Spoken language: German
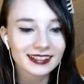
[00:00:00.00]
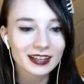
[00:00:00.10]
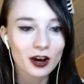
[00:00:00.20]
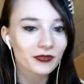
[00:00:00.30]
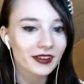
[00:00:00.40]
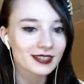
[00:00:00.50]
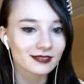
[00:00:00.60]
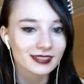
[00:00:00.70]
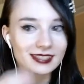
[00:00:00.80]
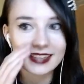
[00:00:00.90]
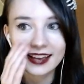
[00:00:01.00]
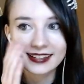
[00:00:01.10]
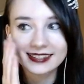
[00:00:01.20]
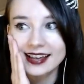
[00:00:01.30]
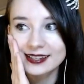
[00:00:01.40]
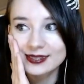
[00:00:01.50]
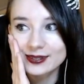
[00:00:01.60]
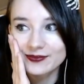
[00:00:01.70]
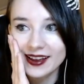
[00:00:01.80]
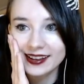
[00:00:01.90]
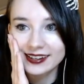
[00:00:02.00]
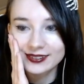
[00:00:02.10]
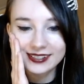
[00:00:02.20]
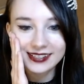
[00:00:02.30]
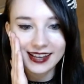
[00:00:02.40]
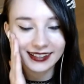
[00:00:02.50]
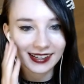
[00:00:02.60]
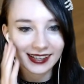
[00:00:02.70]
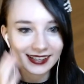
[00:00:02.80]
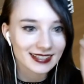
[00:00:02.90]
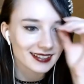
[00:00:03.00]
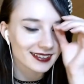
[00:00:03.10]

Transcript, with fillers: glaube, das wird sein. Sie hat so Michael und Terrier gesehen